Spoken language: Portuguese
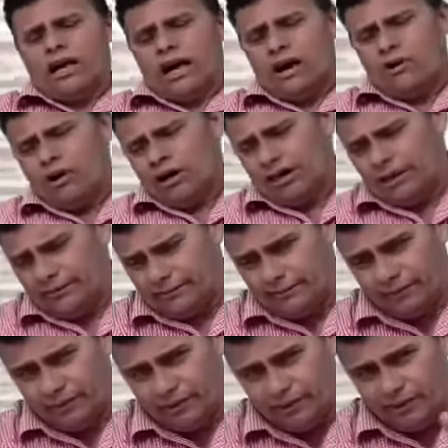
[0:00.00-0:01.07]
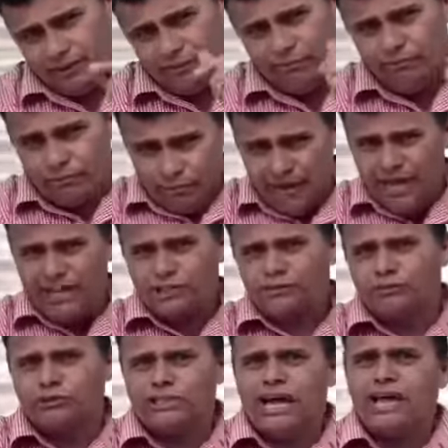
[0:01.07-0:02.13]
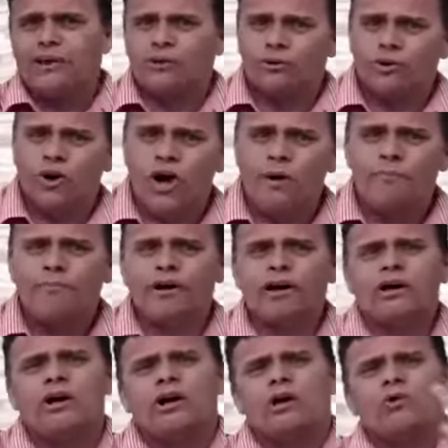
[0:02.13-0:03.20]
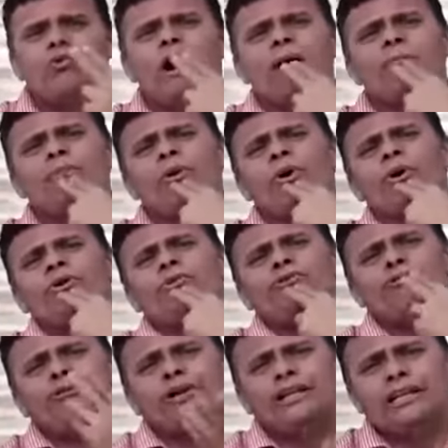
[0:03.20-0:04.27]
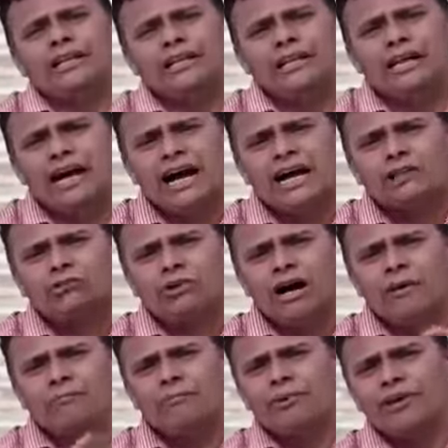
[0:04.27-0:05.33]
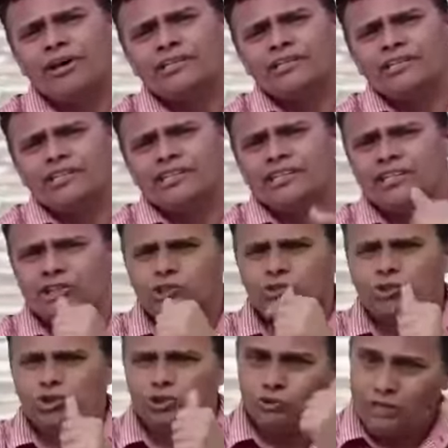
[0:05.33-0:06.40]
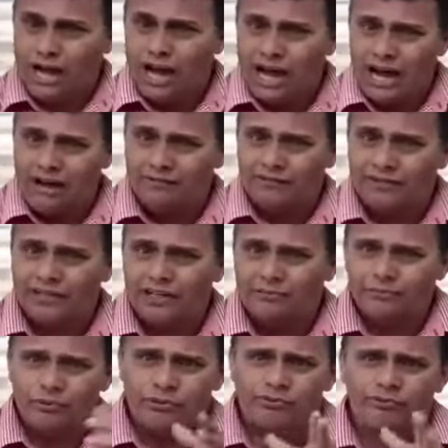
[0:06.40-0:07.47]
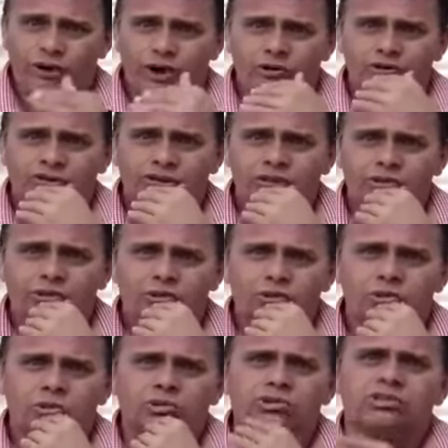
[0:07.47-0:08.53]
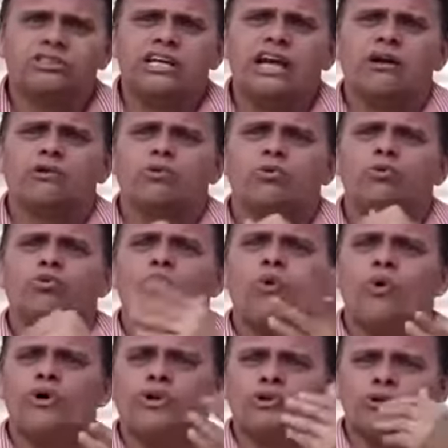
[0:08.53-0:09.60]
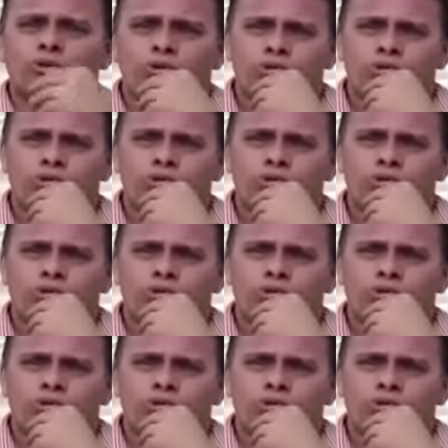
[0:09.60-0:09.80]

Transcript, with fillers: Agora, mesmo na Europa, o aboio foi ligado à poesia que surgiu na África por volta do século VIII.